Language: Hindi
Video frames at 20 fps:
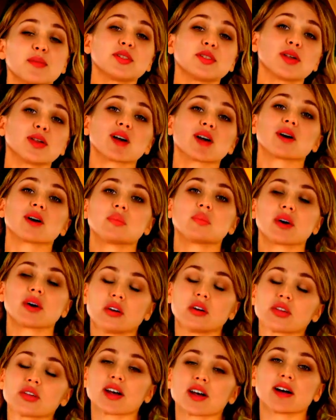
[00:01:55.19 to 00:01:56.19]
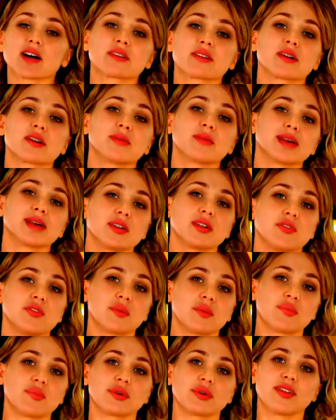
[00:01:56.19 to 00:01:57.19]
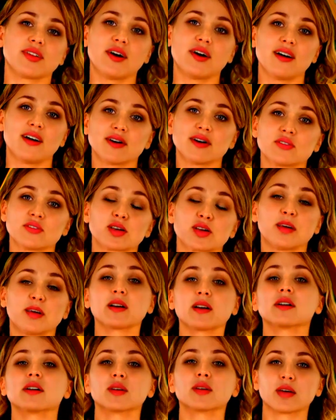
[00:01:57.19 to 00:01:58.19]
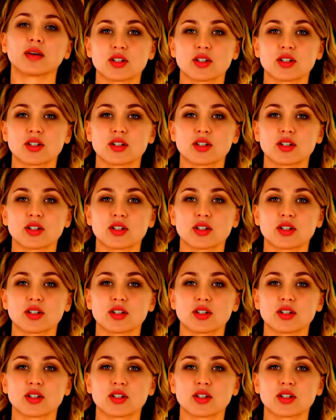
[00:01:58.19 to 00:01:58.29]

इसे हर वक्त यहाँ रहने की जरूरत है हाँ ठीक है